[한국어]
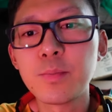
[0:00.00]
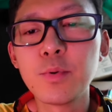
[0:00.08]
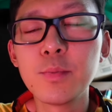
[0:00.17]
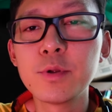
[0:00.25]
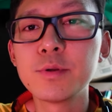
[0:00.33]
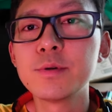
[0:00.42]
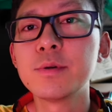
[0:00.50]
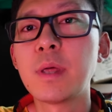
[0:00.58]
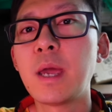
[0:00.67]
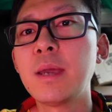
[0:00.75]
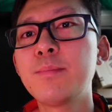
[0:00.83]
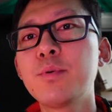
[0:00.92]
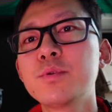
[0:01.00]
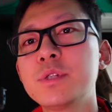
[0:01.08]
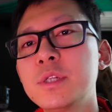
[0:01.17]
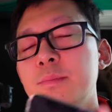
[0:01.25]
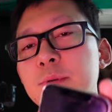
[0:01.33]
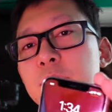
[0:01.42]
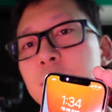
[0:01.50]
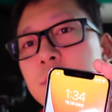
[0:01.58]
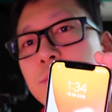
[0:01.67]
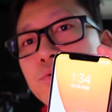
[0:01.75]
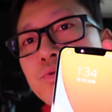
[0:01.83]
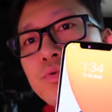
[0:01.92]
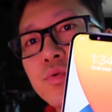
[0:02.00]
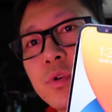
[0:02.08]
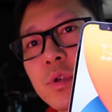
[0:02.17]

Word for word: 보면은 아이폰 12도